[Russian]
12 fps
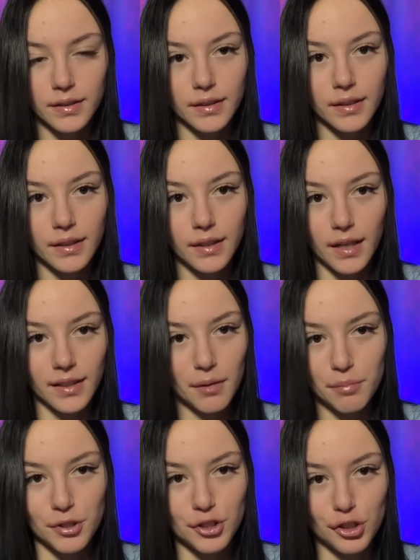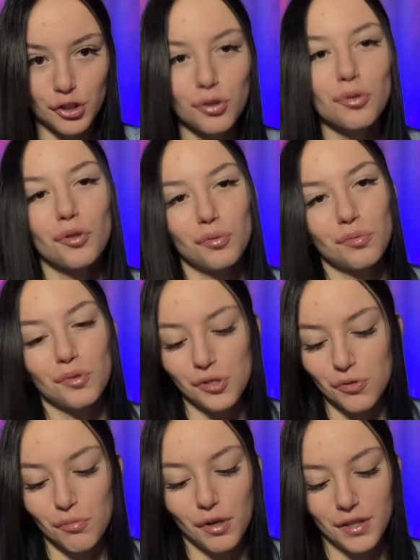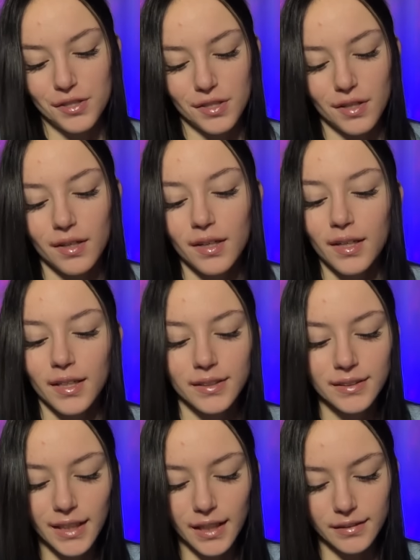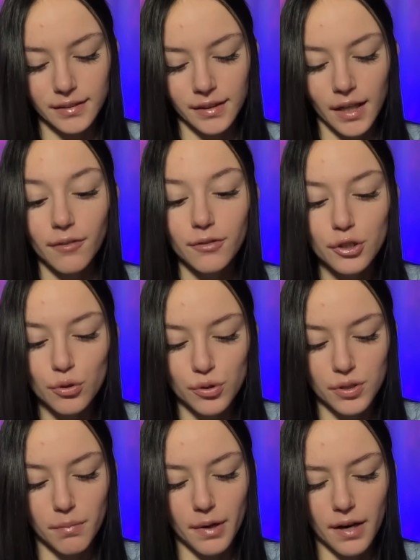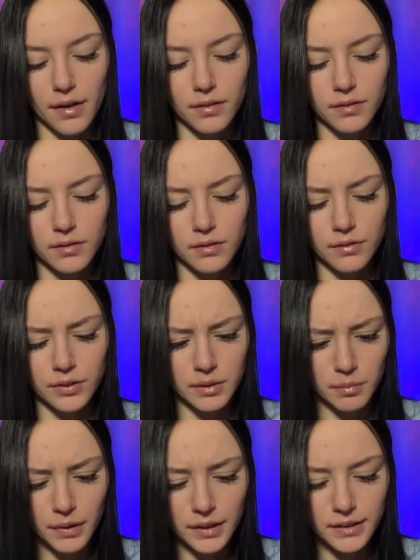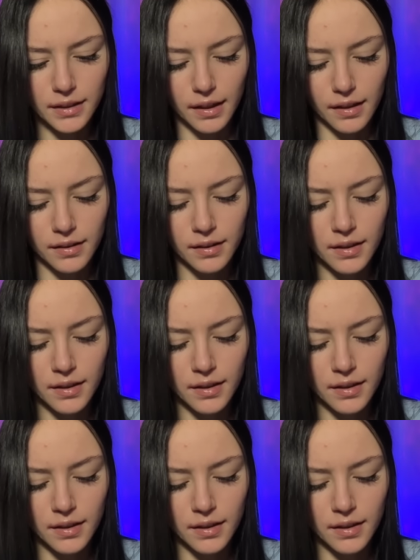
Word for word: И она пишет. Ну, разумеется. Нет, я вижу тебя. В смысле?